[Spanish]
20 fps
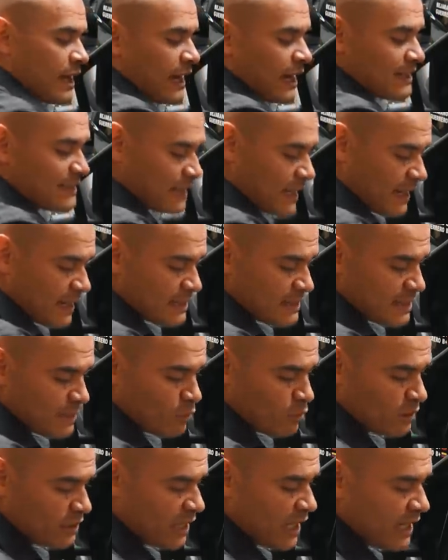cazara en
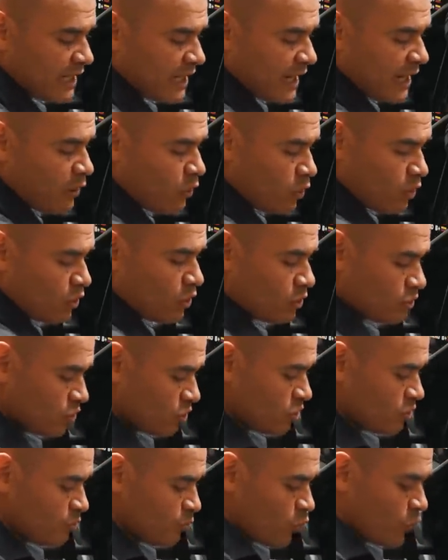simultánea con los
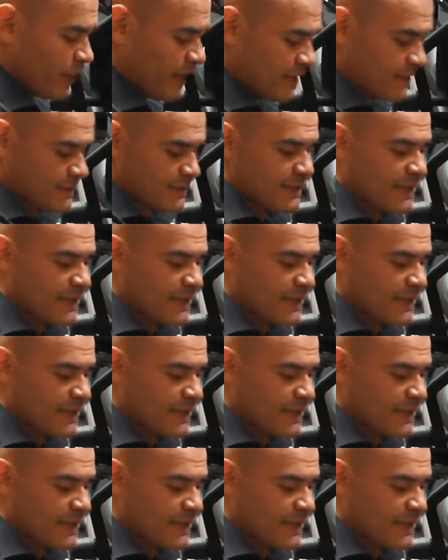dos bujes